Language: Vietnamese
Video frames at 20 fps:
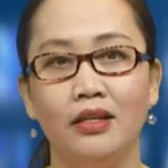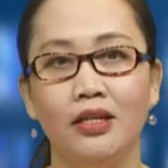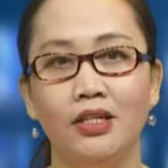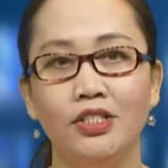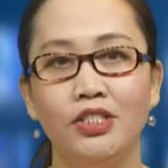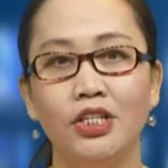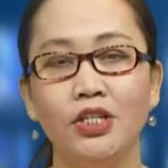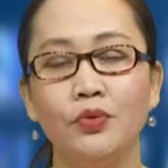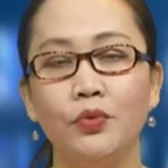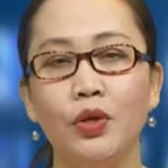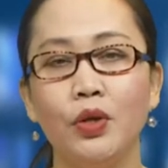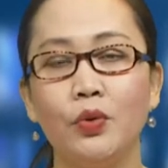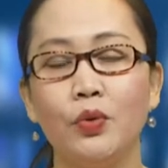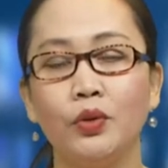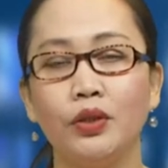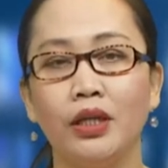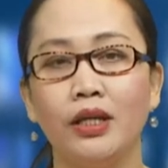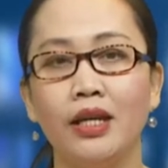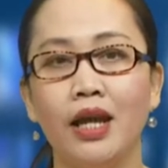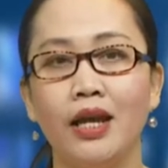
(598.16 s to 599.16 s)
chính quyền của
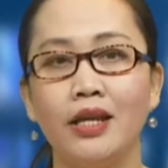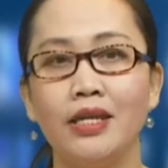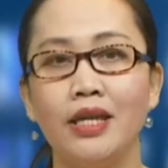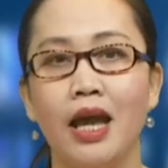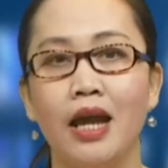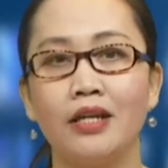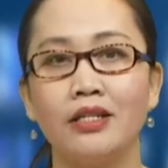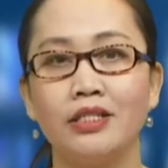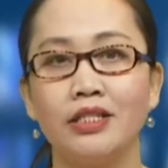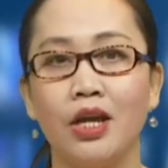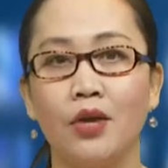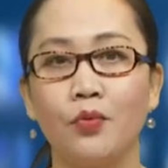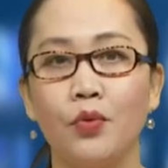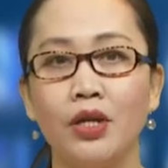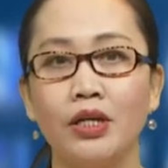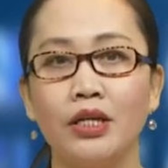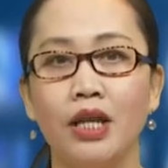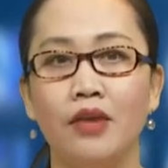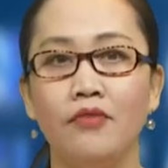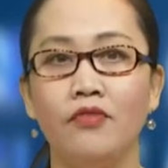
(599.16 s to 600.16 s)
tỉnh An Giang ra
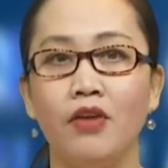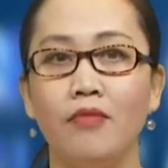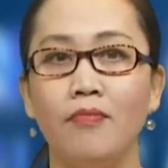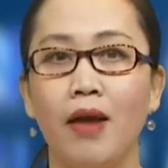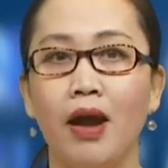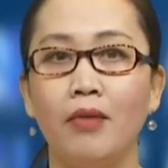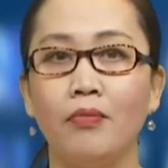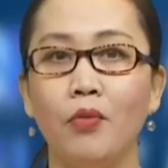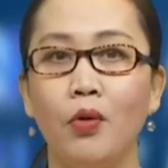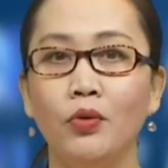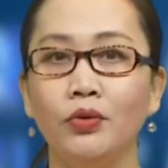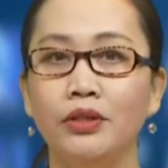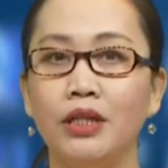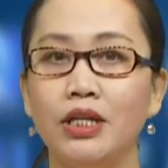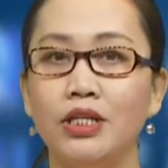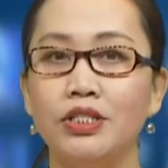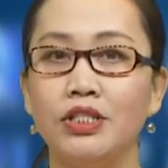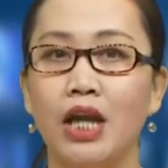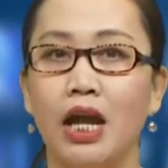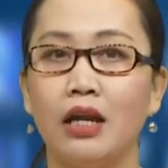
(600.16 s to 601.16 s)
quyết định về ban bố
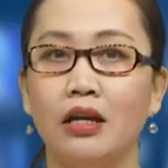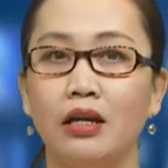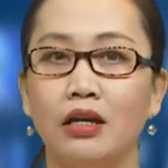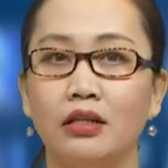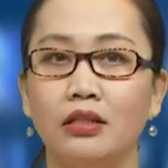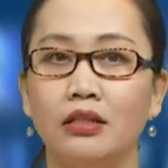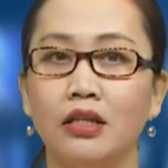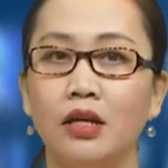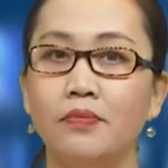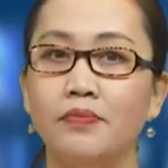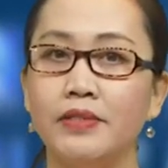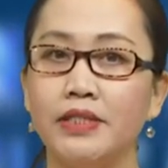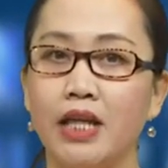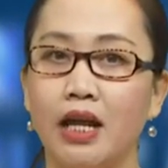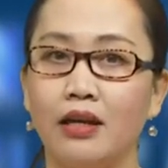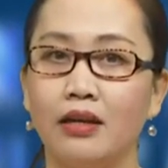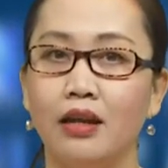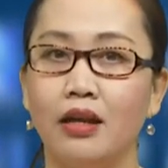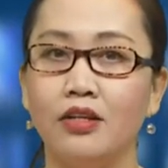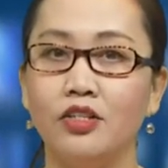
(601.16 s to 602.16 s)
tình trạng khẩn cấp sạt
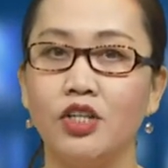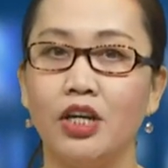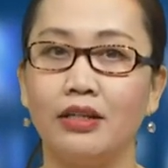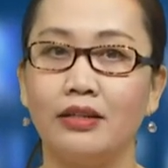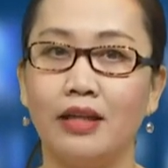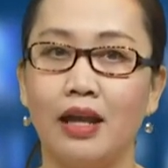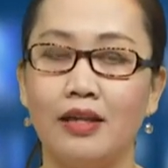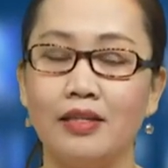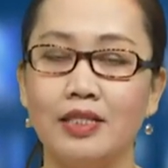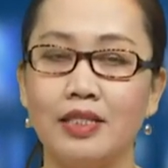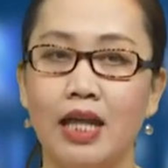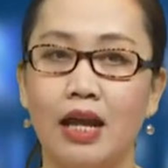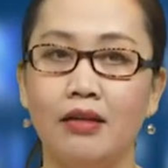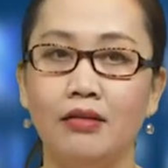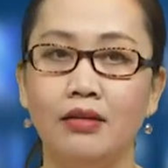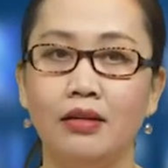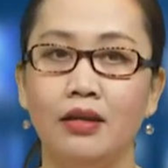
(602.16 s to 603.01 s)
lở rạch Cái Sắn